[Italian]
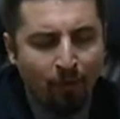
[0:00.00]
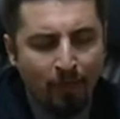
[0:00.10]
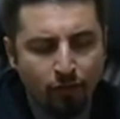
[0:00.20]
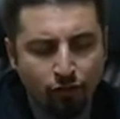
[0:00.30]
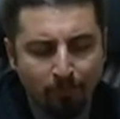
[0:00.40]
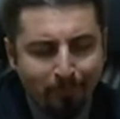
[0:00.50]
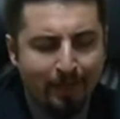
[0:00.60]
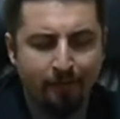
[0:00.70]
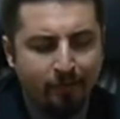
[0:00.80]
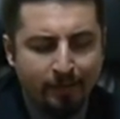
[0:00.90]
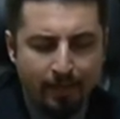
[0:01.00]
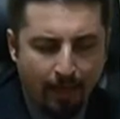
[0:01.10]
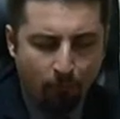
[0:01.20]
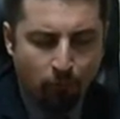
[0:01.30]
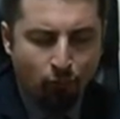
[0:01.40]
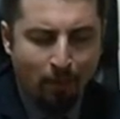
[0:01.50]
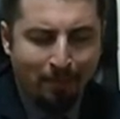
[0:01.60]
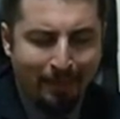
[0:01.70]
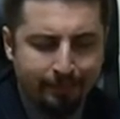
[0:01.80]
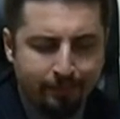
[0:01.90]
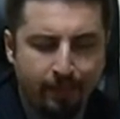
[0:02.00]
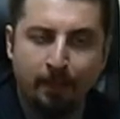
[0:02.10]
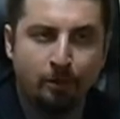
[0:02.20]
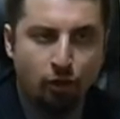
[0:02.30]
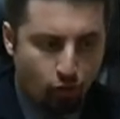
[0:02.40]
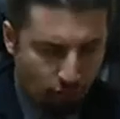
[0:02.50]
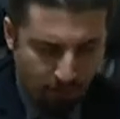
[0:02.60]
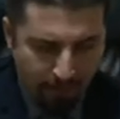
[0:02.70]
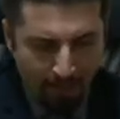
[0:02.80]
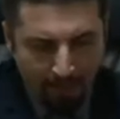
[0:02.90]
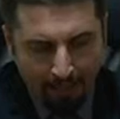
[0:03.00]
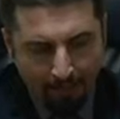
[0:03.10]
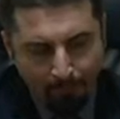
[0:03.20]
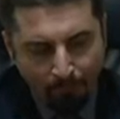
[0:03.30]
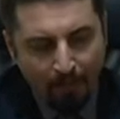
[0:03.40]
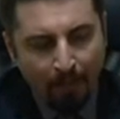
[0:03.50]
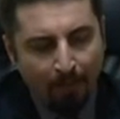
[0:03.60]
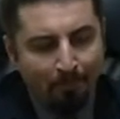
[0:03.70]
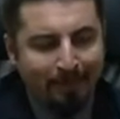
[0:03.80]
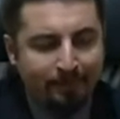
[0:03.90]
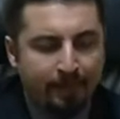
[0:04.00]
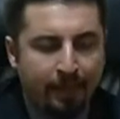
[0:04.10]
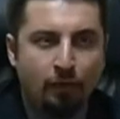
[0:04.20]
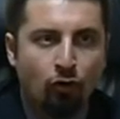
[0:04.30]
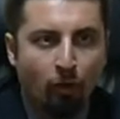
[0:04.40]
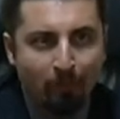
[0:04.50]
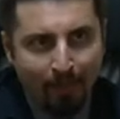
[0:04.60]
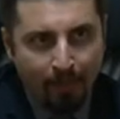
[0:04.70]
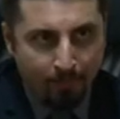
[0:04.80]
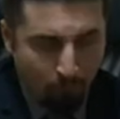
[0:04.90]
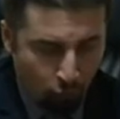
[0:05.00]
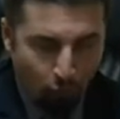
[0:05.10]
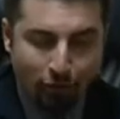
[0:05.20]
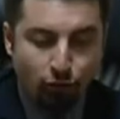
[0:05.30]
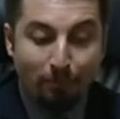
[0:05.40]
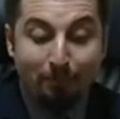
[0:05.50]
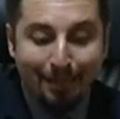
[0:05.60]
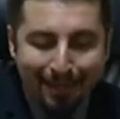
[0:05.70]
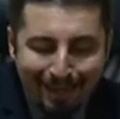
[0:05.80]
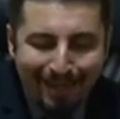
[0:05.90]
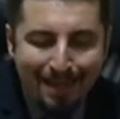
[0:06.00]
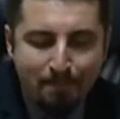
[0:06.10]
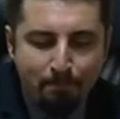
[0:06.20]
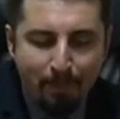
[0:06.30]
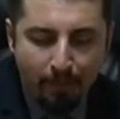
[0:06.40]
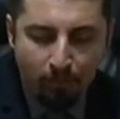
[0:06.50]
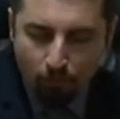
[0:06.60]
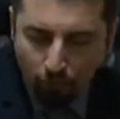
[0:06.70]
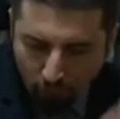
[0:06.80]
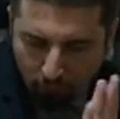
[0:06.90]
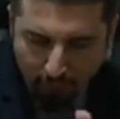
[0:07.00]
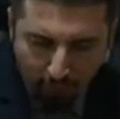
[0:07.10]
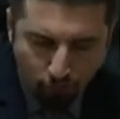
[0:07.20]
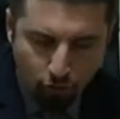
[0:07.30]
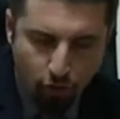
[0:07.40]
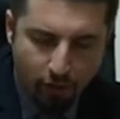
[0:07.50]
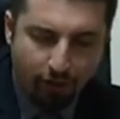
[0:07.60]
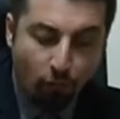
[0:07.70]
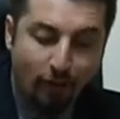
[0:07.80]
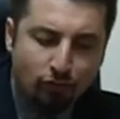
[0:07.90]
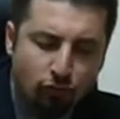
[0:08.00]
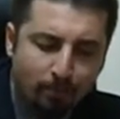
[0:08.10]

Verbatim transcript: quello che naturalmente è alla base del nostro operato, quindi come sta andando, stanno cercando di capire e di mettere in campo anche eh, sul piano